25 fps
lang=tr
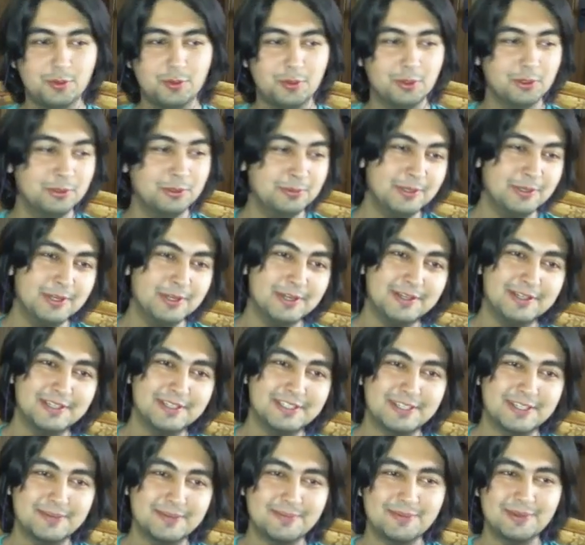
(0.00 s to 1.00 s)
olmuyor.
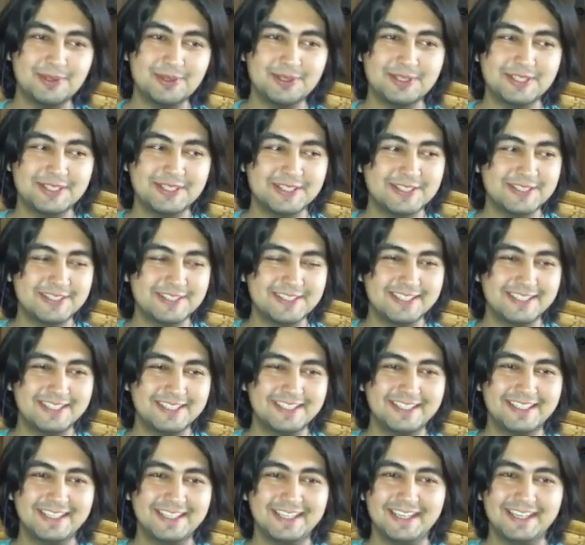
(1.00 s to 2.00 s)
Akşam biliyorsunuz.
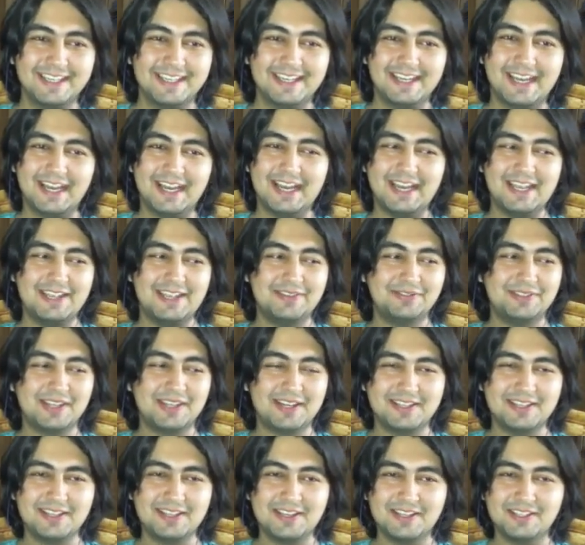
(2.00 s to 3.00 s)
Ee, iftara
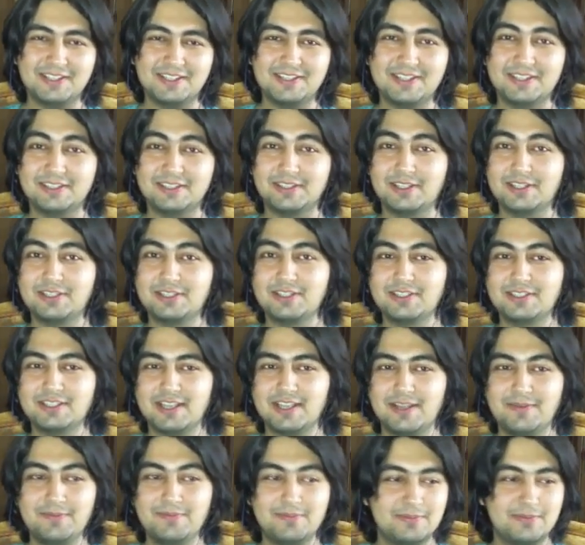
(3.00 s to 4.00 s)
ne kadar yaklaşırsam
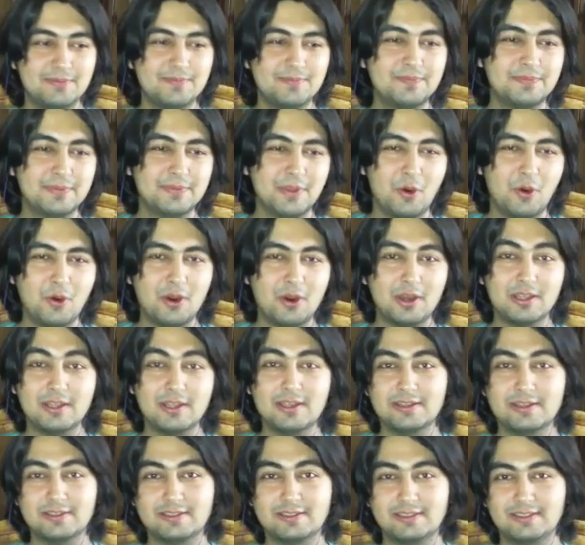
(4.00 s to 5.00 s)
o kadar
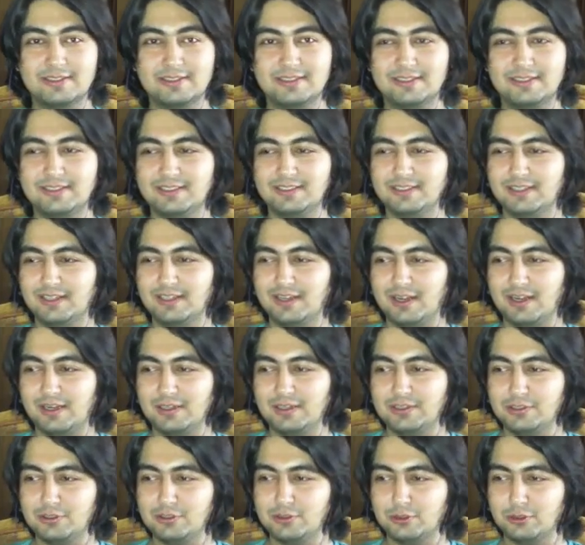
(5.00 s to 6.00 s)
e,
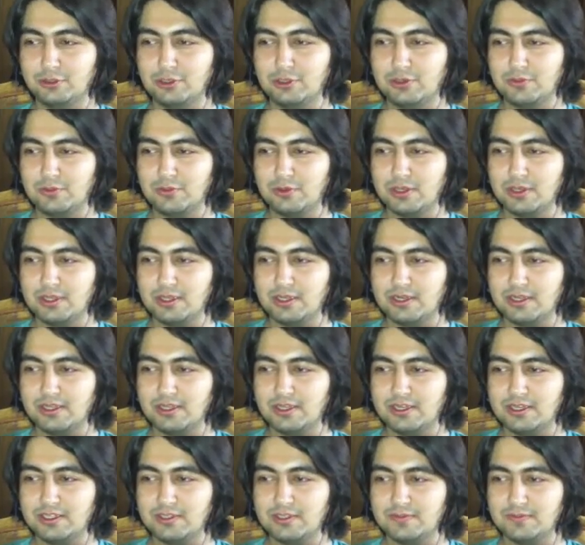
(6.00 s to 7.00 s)
halsiz oluyorum. O kadar
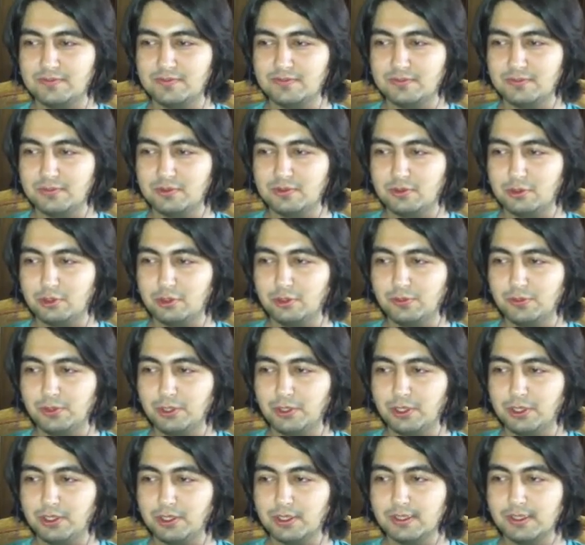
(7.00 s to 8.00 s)
enerjim olmuyor.
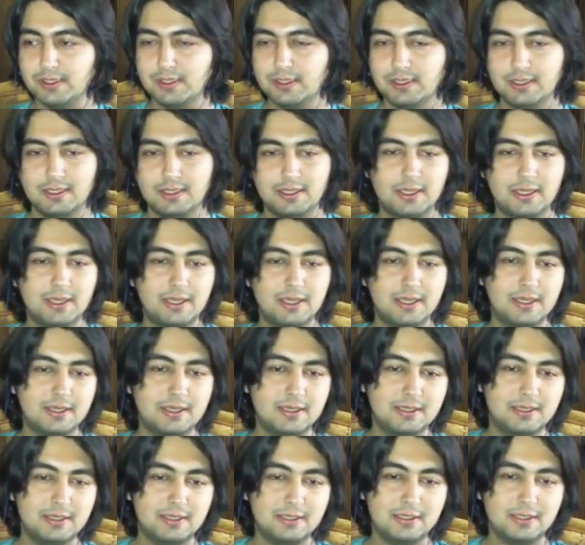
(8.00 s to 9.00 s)

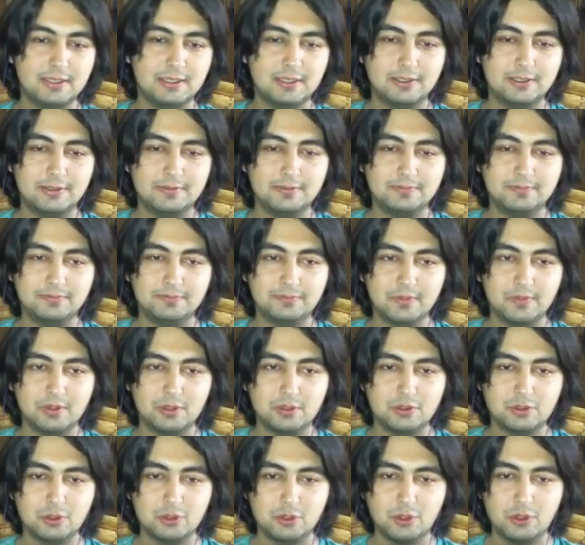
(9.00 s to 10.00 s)
Ee,
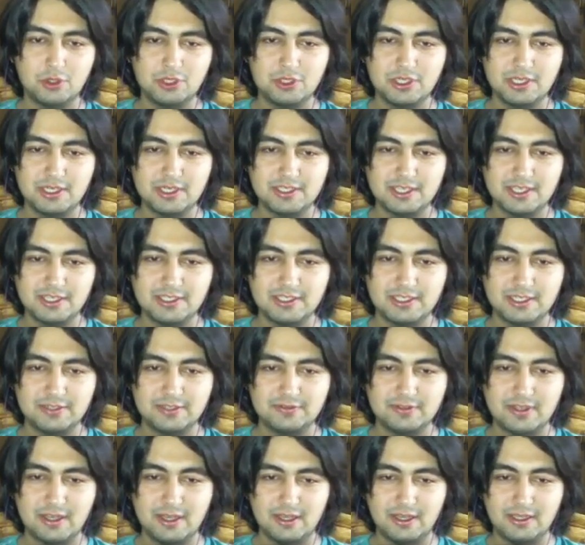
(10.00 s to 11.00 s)
şu köşede sağ
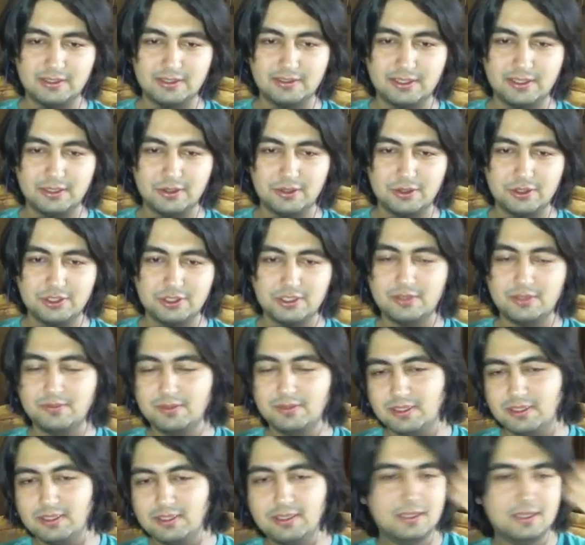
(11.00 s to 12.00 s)
tarafta alttaki köşede
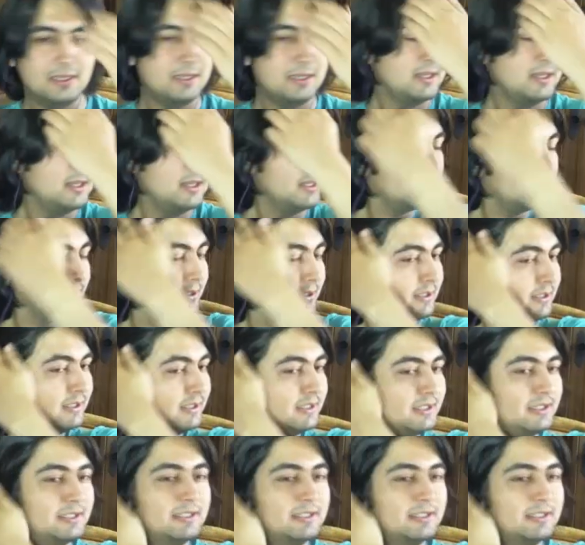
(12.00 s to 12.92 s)
bir e,